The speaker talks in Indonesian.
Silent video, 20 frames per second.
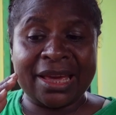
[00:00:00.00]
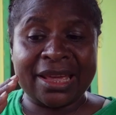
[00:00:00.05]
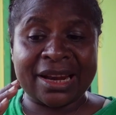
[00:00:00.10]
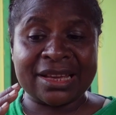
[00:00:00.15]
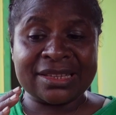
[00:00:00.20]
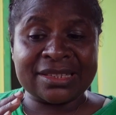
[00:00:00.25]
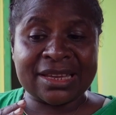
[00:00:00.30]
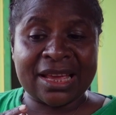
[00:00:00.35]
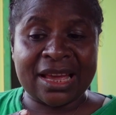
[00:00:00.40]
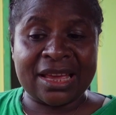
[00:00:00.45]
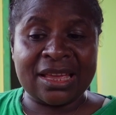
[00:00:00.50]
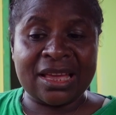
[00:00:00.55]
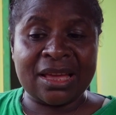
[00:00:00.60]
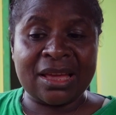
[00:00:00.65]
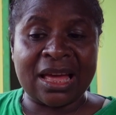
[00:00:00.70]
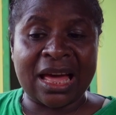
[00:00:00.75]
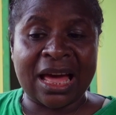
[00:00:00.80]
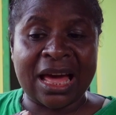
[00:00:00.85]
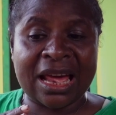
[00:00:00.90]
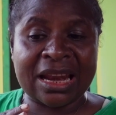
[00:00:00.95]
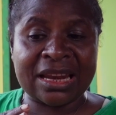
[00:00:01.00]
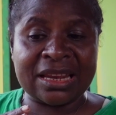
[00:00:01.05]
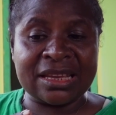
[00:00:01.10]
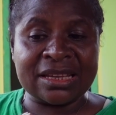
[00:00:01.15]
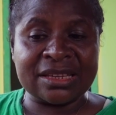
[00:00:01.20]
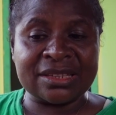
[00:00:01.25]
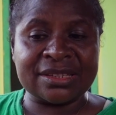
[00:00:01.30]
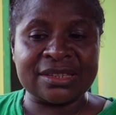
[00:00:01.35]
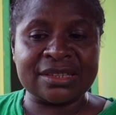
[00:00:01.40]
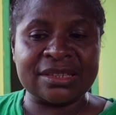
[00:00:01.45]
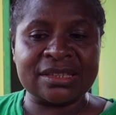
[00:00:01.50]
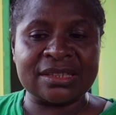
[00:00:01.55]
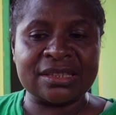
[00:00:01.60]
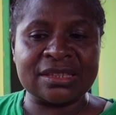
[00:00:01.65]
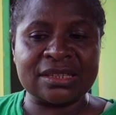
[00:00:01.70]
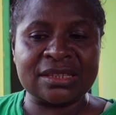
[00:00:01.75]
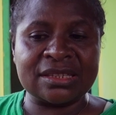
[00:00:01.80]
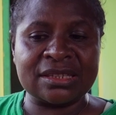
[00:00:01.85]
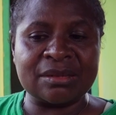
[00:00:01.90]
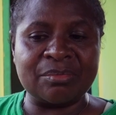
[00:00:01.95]
daerah saya Arix,
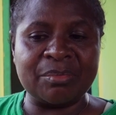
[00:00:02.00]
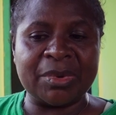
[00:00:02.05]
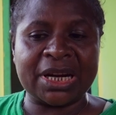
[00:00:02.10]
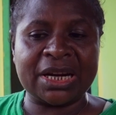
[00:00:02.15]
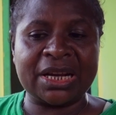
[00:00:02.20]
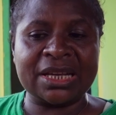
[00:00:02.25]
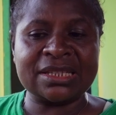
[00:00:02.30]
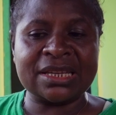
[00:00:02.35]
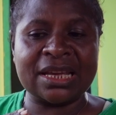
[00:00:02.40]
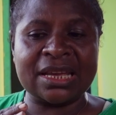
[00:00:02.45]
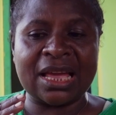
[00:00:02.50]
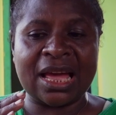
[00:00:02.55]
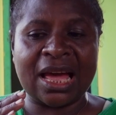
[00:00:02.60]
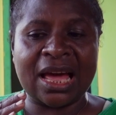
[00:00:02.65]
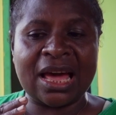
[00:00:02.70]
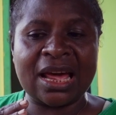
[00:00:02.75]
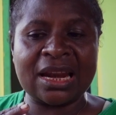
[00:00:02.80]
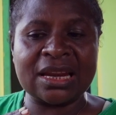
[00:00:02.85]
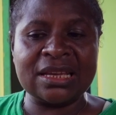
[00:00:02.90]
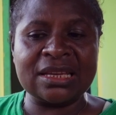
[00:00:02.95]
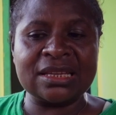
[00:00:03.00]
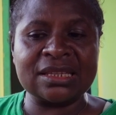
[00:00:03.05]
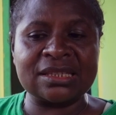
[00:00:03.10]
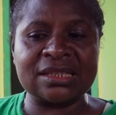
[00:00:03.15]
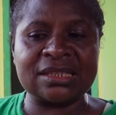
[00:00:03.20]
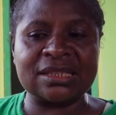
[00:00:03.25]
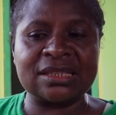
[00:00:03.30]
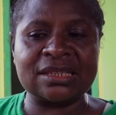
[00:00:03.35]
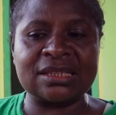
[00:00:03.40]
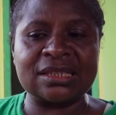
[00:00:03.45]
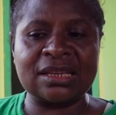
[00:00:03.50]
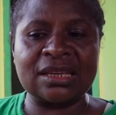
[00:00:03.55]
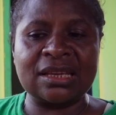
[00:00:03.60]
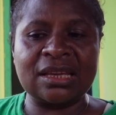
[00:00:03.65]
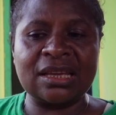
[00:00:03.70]
marga saya Arix,